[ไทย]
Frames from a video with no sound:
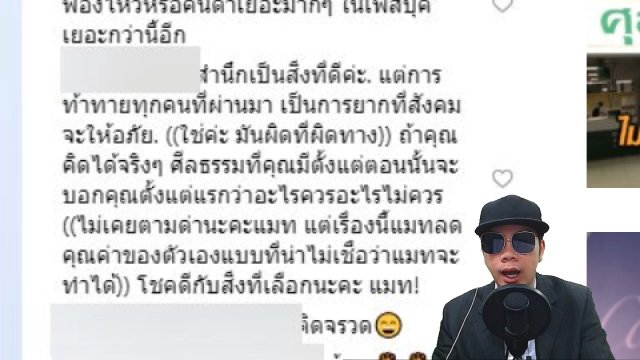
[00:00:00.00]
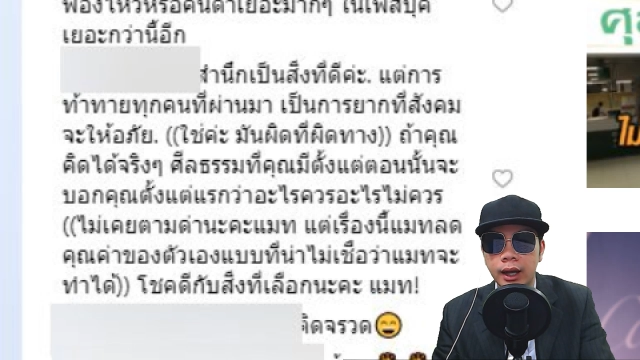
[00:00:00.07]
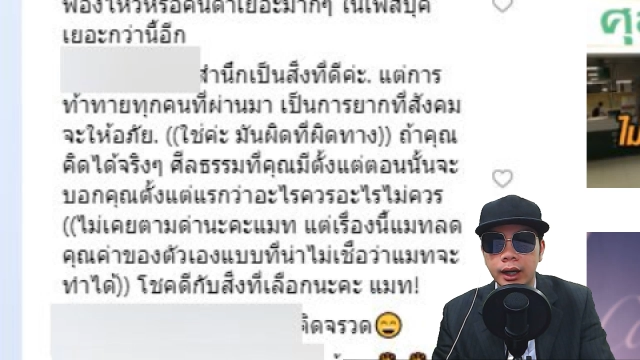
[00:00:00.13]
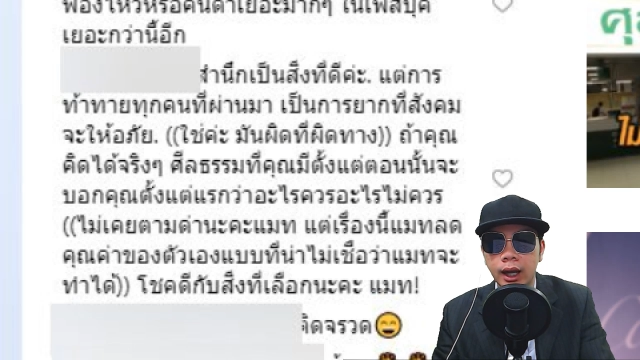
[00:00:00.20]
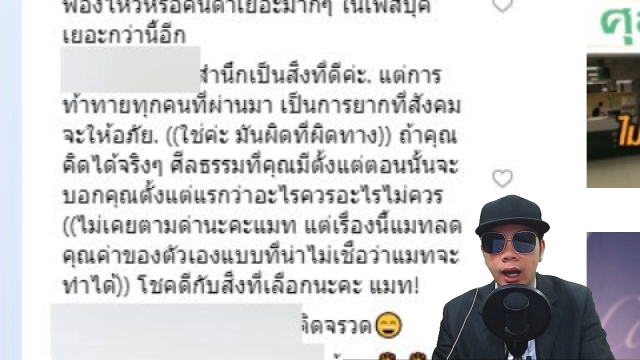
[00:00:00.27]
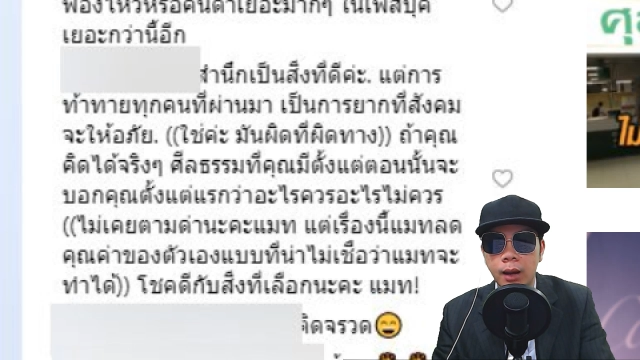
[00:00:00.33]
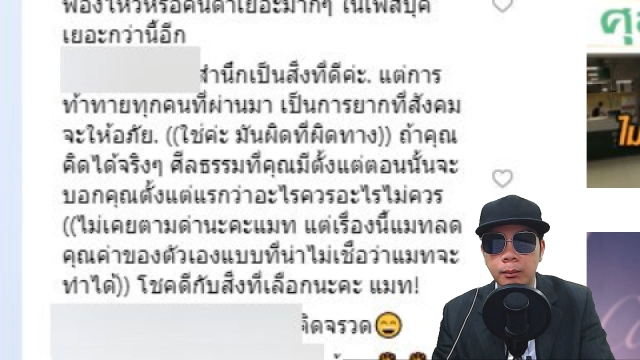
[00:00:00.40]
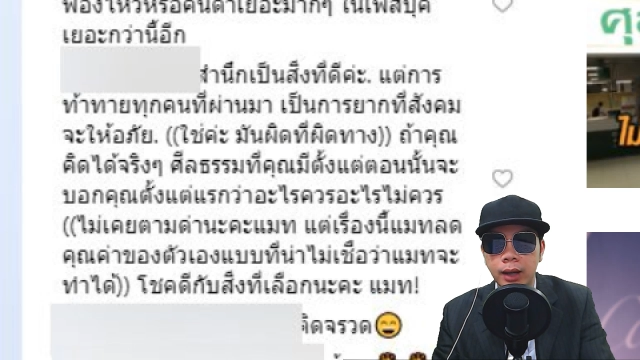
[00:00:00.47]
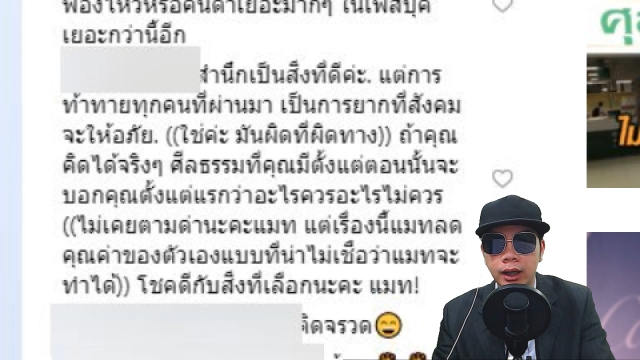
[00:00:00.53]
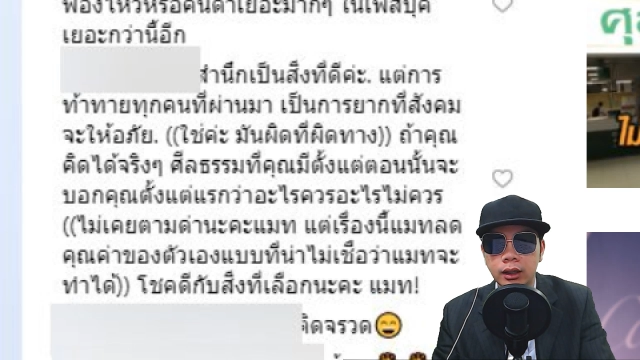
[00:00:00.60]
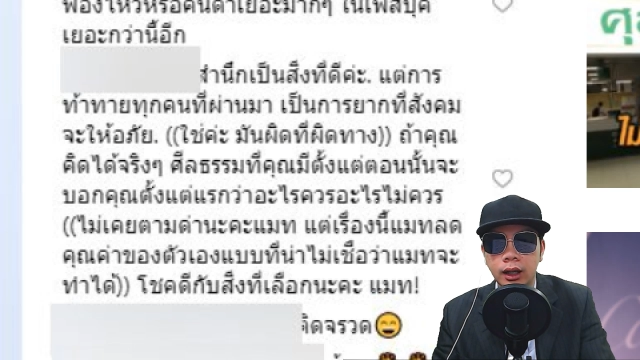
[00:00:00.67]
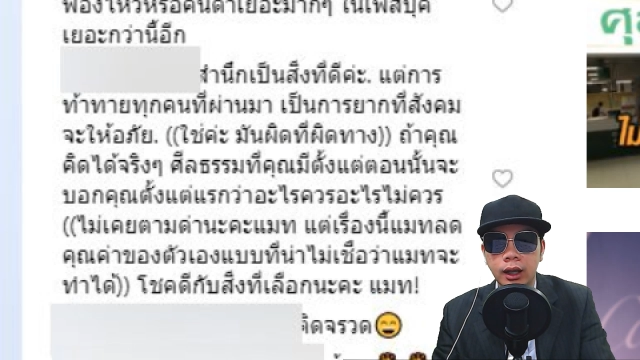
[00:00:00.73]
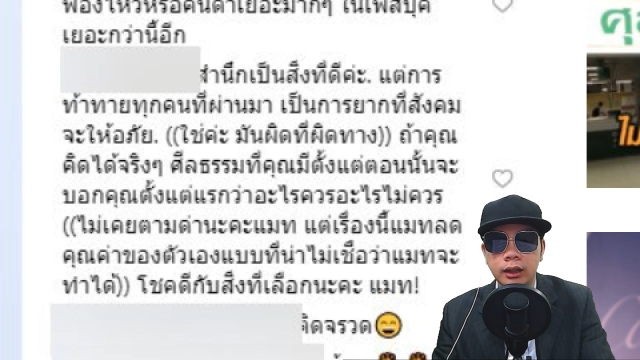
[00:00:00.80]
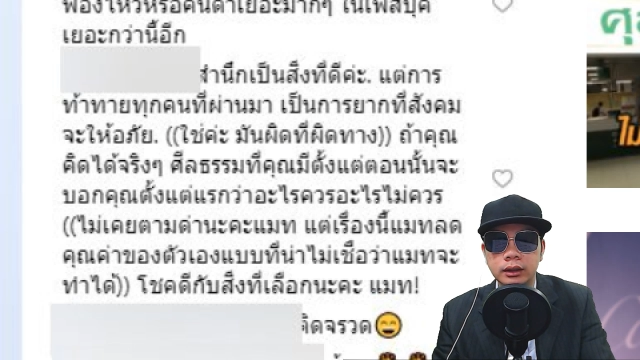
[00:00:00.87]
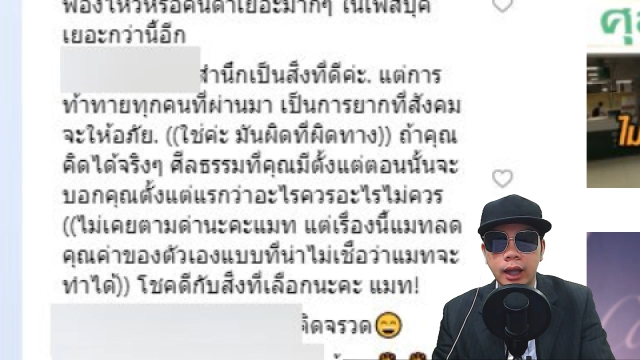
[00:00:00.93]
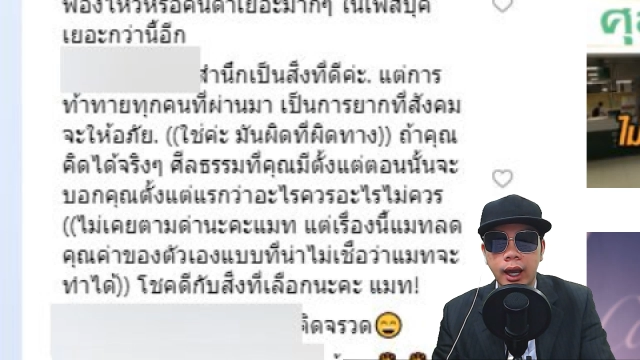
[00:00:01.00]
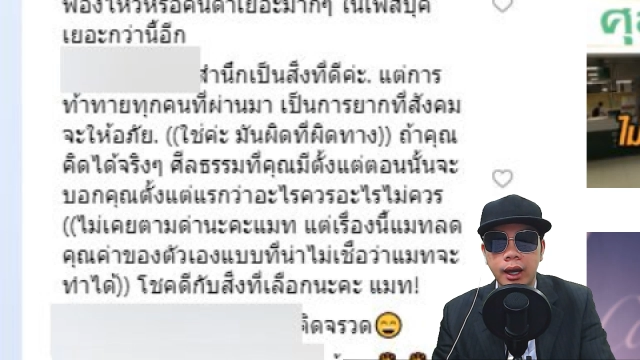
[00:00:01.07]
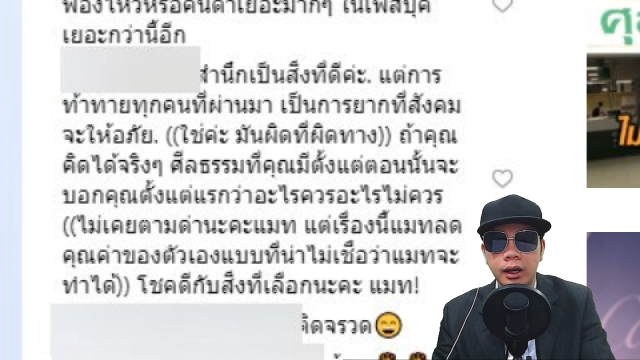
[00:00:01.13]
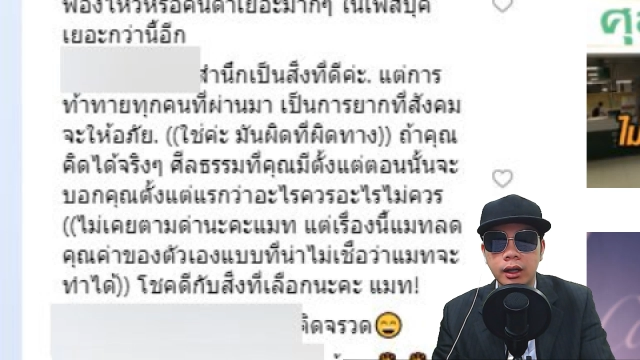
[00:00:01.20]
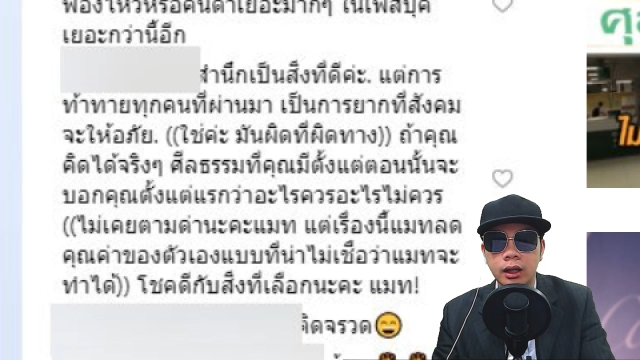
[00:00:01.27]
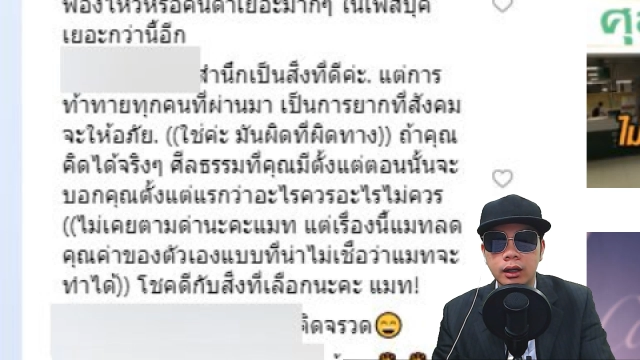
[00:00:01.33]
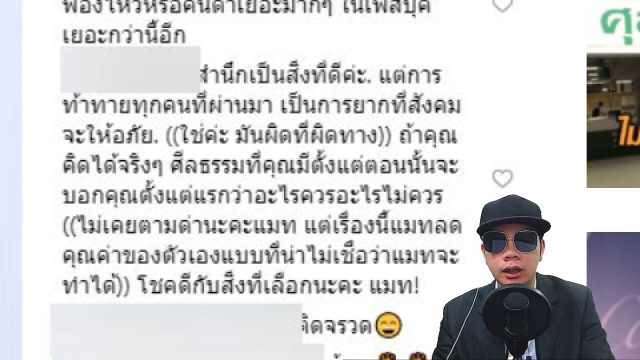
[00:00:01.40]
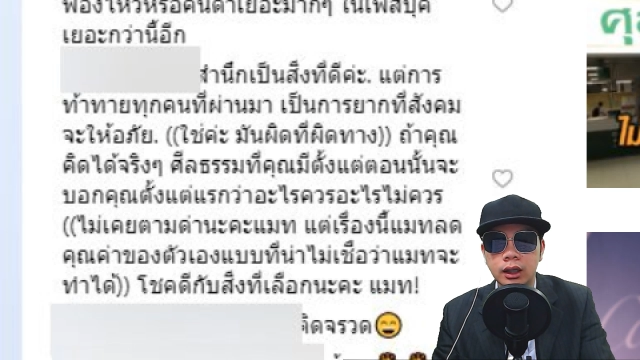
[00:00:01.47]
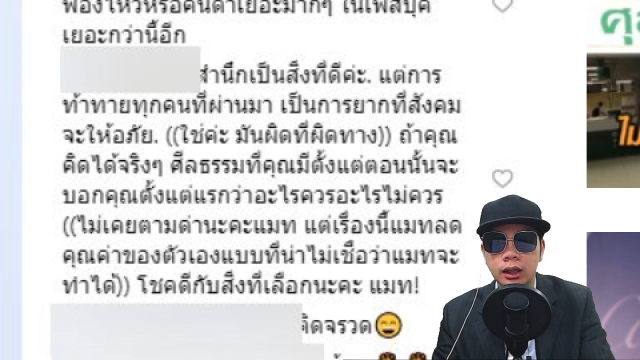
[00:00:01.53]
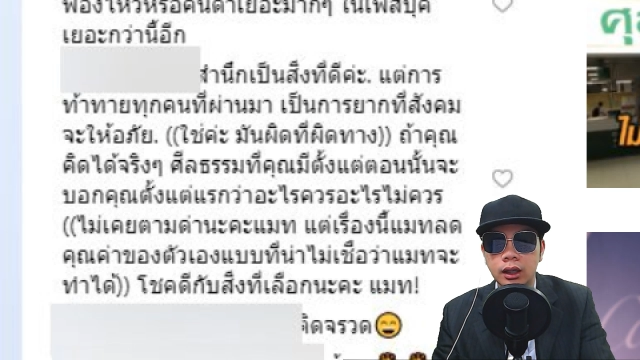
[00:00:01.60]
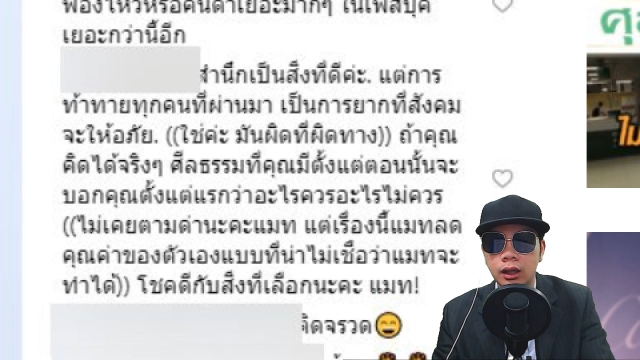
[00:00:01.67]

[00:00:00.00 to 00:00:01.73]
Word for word: นะคะแมทแต่เรื่องนี้